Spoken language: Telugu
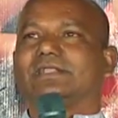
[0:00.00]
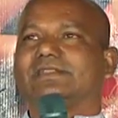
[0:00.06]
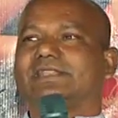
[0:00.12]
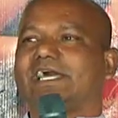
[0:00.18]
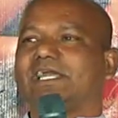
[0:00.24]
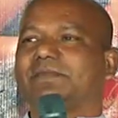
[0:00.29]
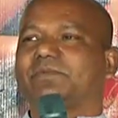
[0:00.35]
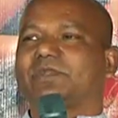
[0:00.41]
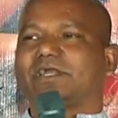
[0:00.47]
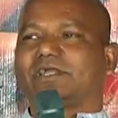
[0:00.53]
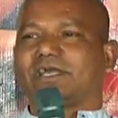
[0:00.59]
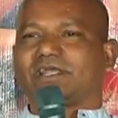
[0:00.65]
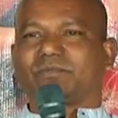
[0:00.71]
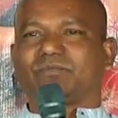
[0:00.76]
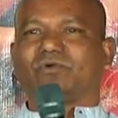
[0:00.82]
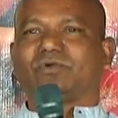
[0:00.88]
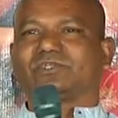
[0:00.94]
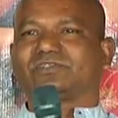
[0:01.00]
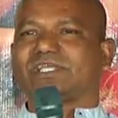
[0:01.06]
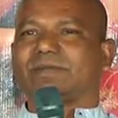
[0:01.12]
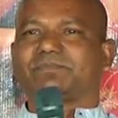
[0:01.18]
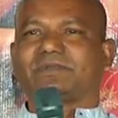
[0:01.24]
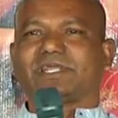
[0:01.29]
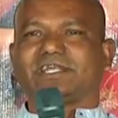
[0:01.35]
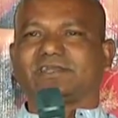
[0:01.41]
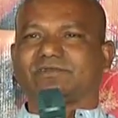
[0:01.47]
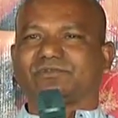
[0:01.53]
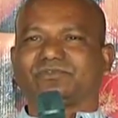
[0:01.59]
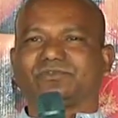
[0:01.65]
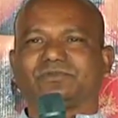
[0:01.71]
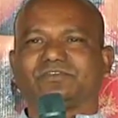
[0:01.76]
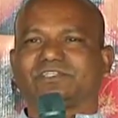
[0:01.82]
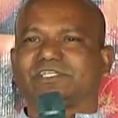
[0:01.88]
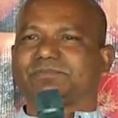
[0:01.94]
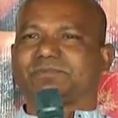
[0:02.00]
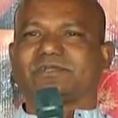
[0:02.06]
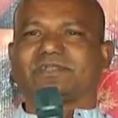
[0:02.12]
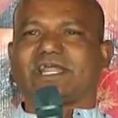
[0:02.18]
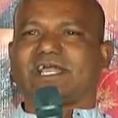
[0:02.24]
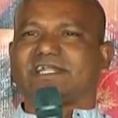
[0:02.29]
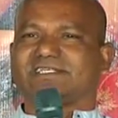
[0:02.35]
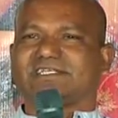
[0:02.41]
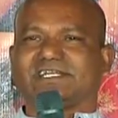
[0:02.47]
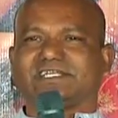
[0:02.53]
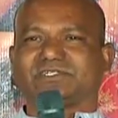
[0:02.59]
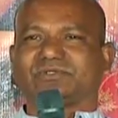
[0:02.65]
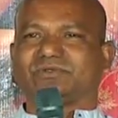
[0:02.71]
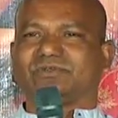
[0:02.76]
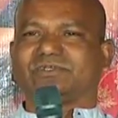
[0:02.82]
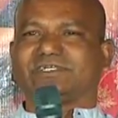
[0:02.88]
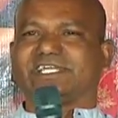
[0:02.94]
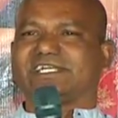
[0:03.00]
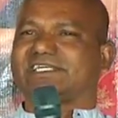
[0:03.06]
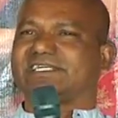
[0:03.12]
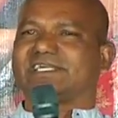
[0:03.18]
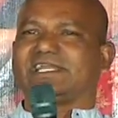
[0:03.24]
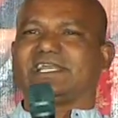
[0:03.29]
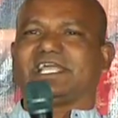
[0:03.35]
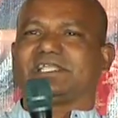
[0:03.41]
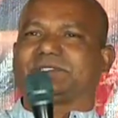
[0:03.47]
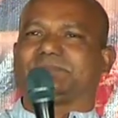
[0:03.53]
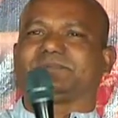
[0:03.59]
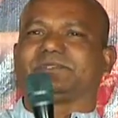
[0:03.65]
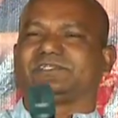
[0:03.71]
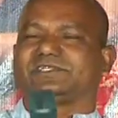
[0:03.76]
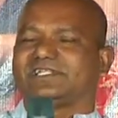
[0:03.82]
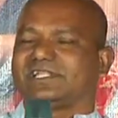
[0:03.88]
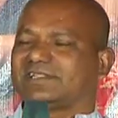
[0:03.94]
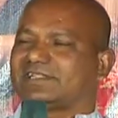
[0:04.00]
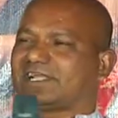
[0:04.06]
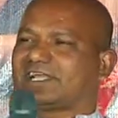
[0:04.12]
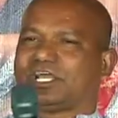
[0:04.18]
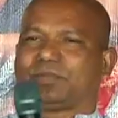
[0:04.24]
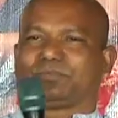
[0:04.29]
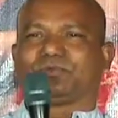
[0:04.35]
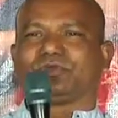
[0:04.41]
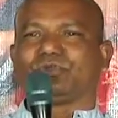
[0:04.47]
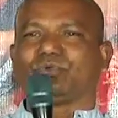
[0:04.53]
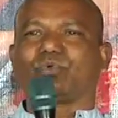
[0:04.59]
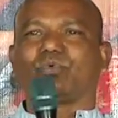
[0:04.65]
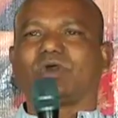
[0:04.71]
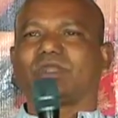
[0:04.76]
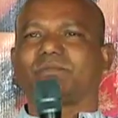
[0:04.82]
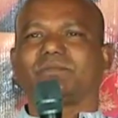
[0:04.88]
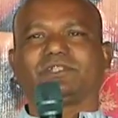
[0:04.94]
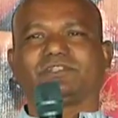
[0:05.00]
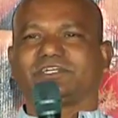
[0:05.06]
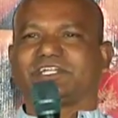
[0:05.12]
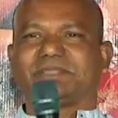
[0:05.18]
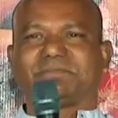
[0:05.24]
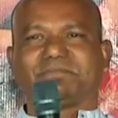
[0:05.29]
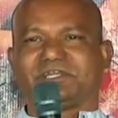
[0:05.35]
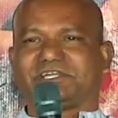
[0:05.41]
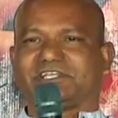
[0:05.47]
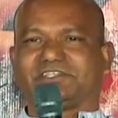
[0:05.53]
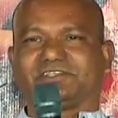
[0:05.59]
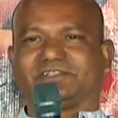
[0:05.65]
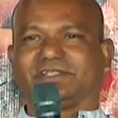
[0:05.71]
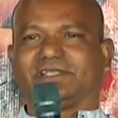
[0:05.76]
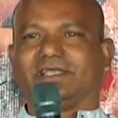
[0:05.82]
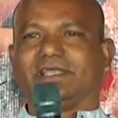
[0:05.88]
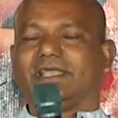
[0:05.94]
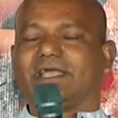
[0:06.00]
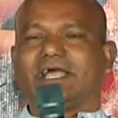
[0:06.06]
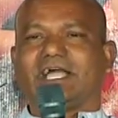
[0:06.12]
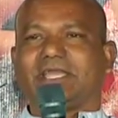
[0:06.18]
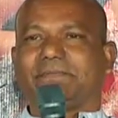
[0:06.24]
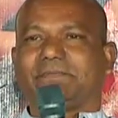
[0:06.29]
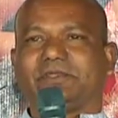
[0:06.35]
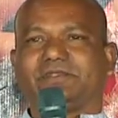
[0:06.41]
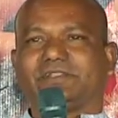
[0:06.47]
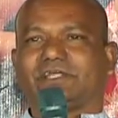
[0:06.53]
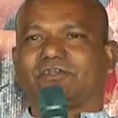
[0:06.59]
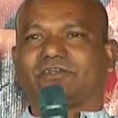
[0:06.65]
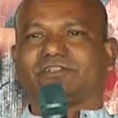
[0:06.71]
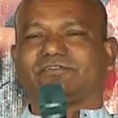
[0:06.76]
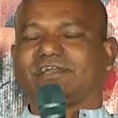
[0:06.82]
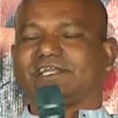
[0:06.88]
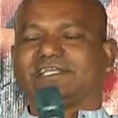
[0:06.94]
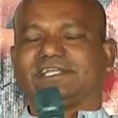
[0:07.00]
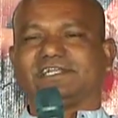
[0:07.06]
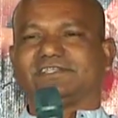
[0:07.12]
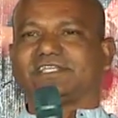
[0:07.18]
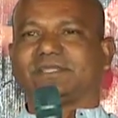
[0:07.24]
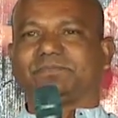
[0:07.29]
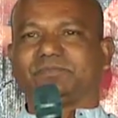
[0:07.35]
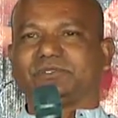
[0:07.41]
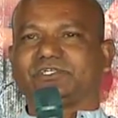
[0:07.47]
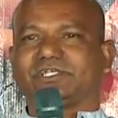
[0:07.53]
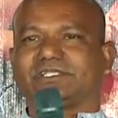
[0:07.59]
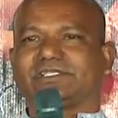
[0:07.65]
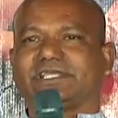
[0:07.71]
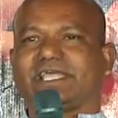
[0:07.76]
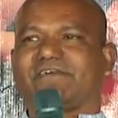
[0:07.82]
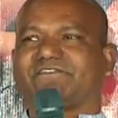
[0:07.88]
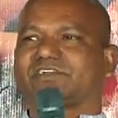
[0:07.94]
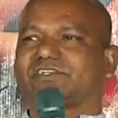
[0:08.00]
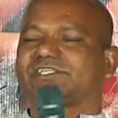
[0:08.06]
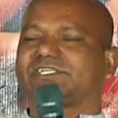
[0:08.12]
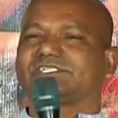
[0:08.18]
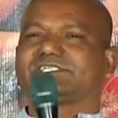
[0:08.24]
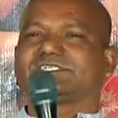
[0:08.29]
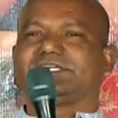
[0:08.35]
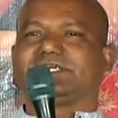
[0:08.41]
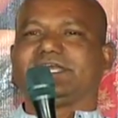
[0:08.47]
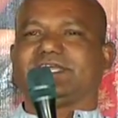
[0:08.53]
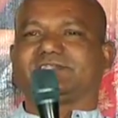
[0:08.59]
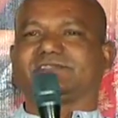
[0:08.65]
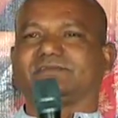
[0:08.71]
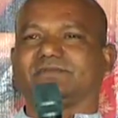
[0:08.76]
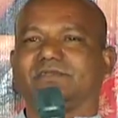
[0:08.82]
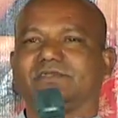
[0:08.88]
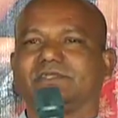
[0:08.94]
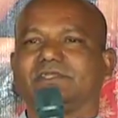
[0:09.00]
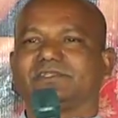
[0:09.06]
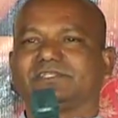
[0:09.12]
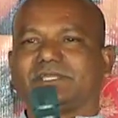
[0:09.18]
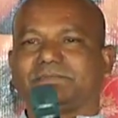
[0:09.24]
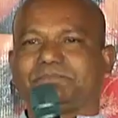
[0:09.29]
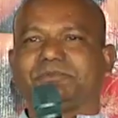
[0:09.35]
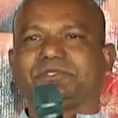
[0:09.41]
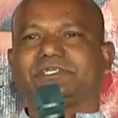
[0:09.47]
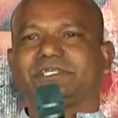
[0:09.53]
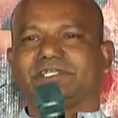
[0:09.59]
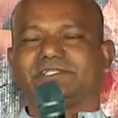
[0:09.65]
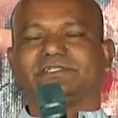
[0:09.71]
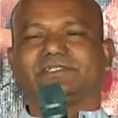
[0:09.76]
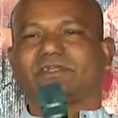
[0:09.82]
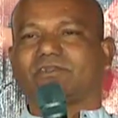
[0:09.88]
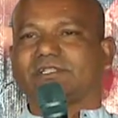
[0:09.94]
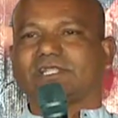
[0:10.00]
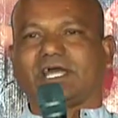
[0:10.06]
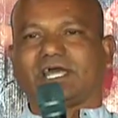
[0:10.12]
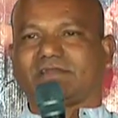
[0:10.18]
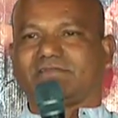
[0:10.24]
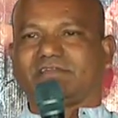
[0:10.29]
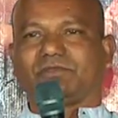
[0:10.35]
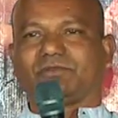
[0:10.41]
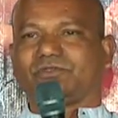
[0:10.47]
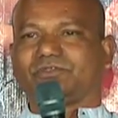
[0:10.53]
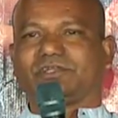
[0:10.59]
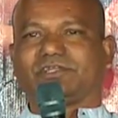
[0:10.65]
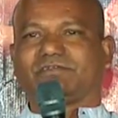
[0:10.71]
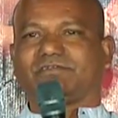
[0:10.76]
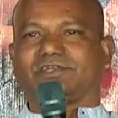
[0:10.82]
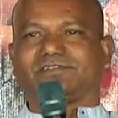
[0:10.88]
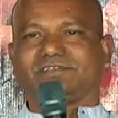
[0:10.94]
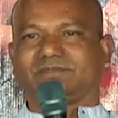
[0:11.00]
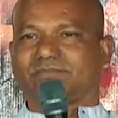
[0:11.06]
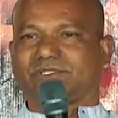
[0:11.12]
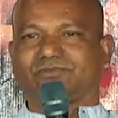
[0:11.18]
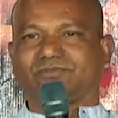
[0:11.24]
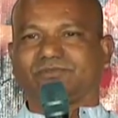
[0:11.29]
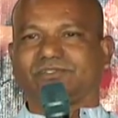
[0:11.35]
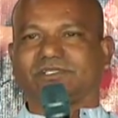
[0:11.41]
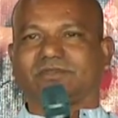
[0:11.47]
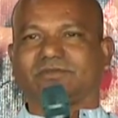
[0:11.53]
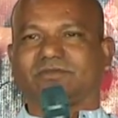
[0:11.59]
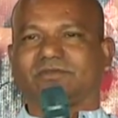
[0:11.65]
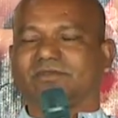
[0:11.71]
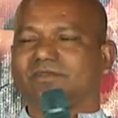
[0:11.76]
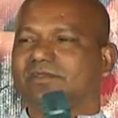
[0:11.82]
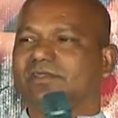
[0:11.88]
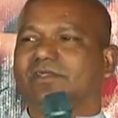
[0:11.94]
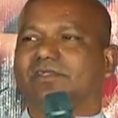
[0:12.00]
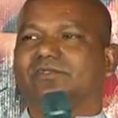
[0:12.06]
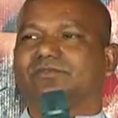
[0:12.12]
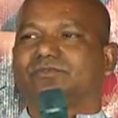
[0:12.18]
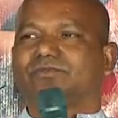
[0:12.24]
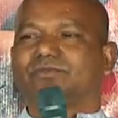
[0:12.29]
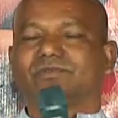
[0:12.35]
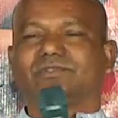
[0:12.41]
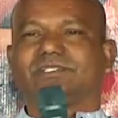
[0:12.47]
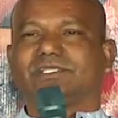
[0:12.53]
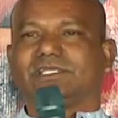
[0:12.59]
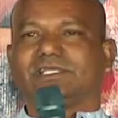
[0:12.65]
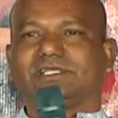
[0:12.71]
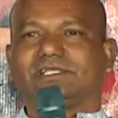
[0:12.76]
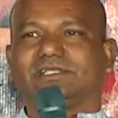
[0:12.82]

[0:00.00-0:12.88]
దాని ప్రకారం ఒక సబ్ టైటిల్స్ స్క్రిప్ట్ ట్రాన్స్లేషన్ టెక్నికల్ యాసెప్టివ్స్ ఇదంతా కలుపుకుని ఒక వన్ మంత్ టైం పట్టేసింది అయిపోయిన తర్వాత వాళ్ళకి వెళ్ళి సబ్మిట్ చేస్తే ఆఫ్టర్ సిక్స్టీ డేస్ సబ్మిట్ చేసిన తర్వాత అరవై రోజులకి వాళ్ళు సినిమా చూశారు చూసి